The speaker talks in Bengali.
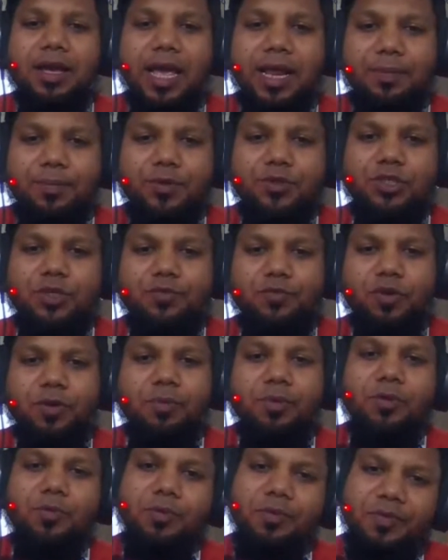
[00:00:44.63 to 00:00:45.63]
অ্যাডমিশন
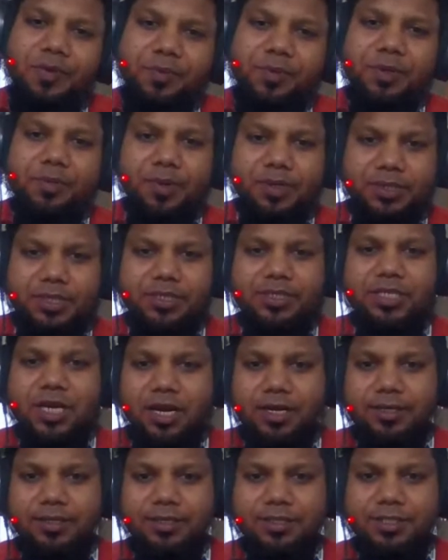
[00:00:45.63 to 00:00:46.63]
ফর্মের উপর ফিফটি পার্সেন্ট
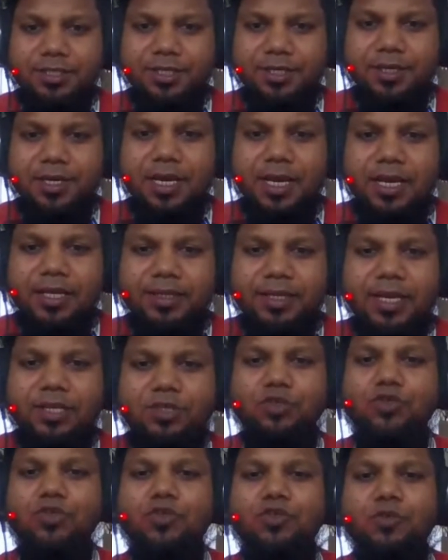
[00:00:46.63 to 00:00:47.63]
ছাড় দিচ্ছি এই
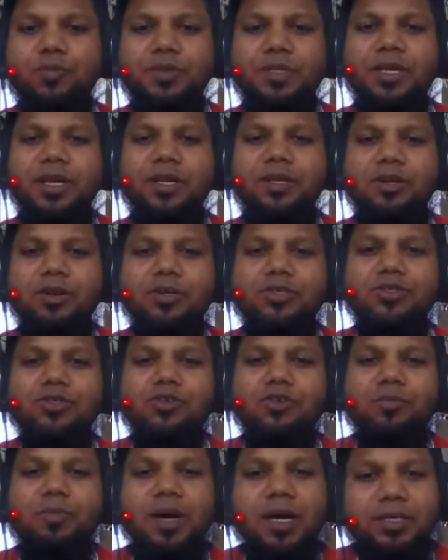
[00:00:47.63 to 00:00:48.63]
সুযোগ সুবিধাটা নেওয়ার
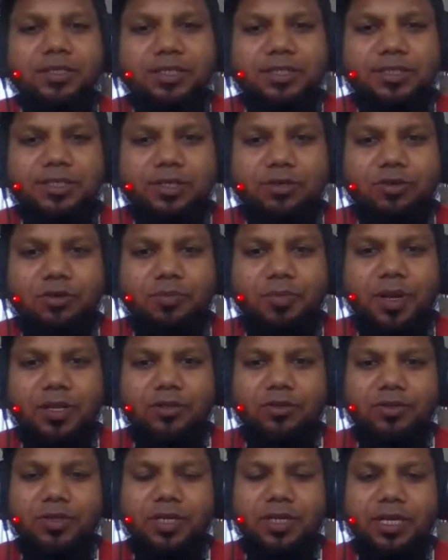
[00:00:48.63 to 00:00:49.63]
জন্য বাংলাদেশের যে কোনো
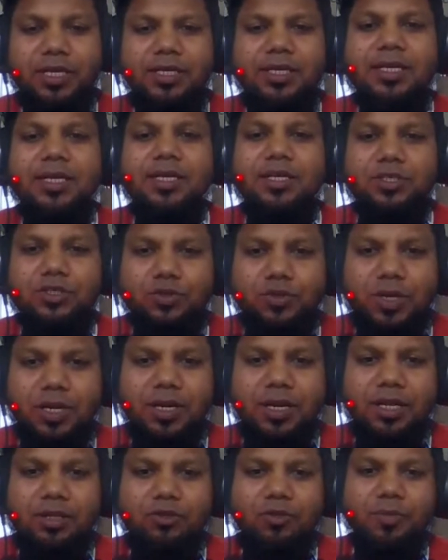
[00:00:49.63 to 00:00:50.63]
প্রান্ত থেকে
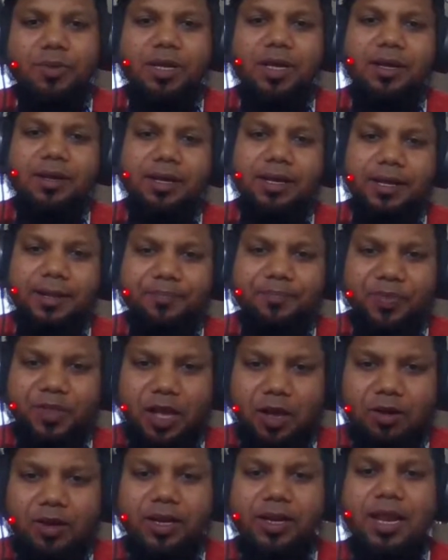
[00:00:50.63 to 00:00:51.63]
স্টুডেন্টরা তোমরা
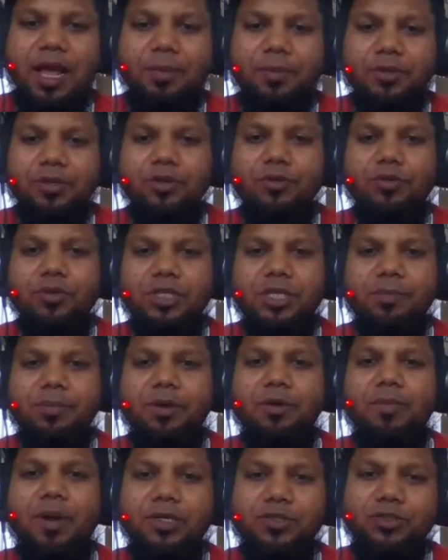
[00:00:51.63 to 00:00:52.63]
অনলাইনে আবেদন করতে
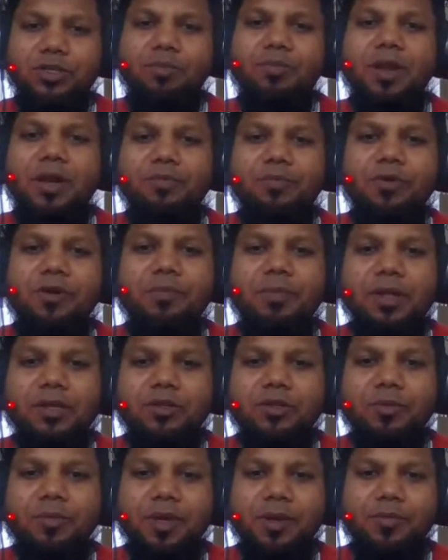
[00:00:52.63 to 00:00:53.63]
পারো ভার্চুয়াল প্ল্যাটফর্মের
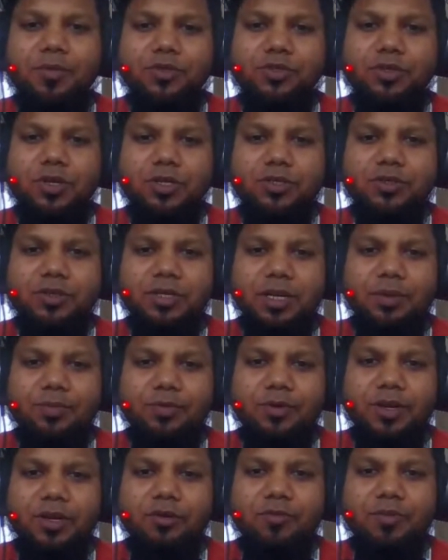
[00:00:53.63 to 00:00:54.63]
মাধ্যমে এবং সরাসরি
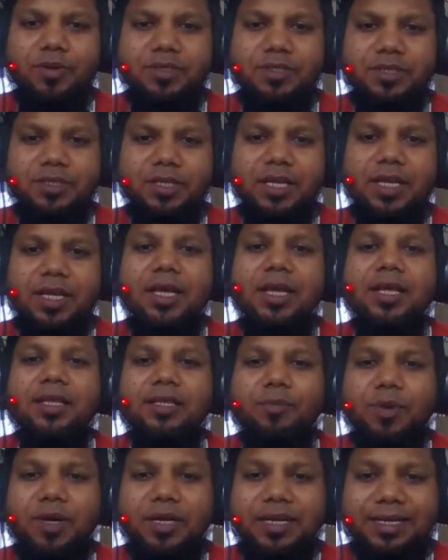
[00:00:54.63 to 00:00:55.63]
ড্যাফোর ইউনিভার্সিটিতে
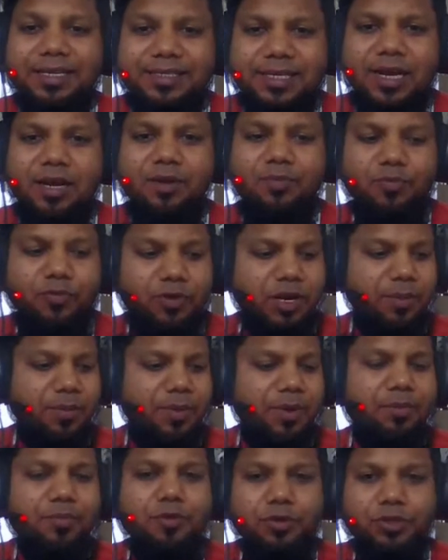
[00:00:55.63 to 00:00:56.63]
তোমার ডিজায়ার্ড
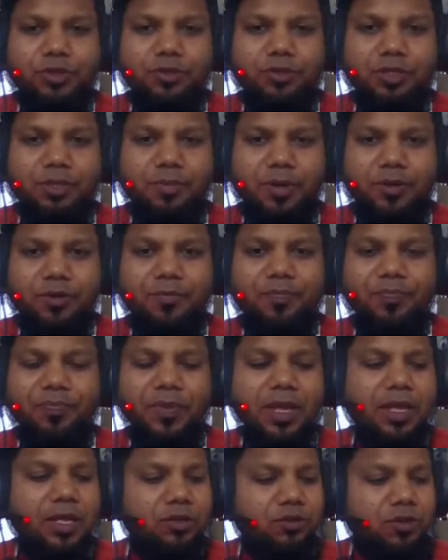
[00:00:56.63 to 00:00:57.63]
প্রোগ্রামে ভর্তি হতে পারো
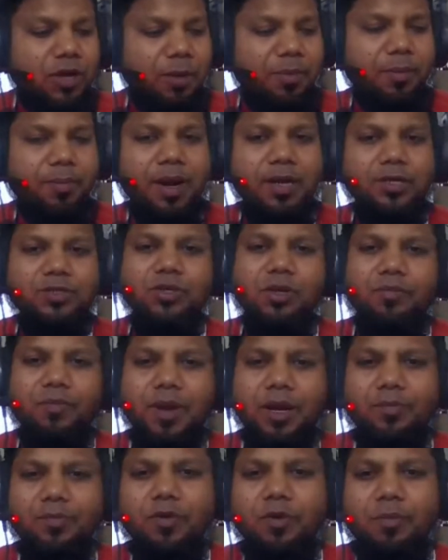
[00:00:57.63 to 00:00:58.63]
তো আমরা ভার্চুয়াল
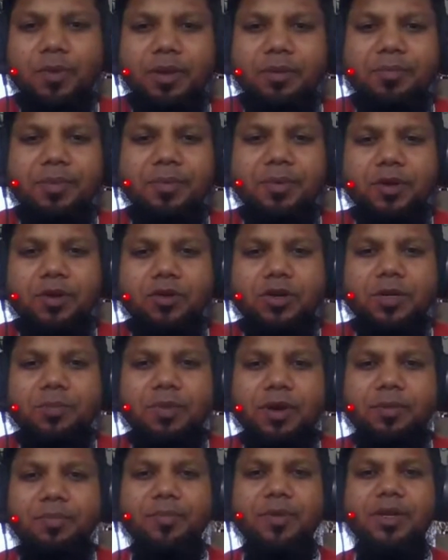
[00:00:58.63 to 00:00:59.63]
প্ল্যাটফর্মে বিভিন্ন
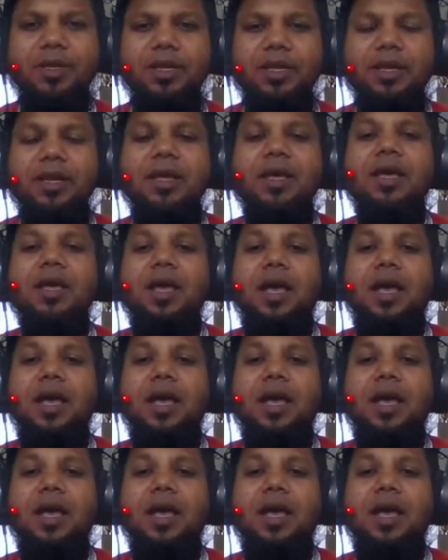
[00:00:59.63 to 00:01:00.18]
ডিপার্টমেন্টের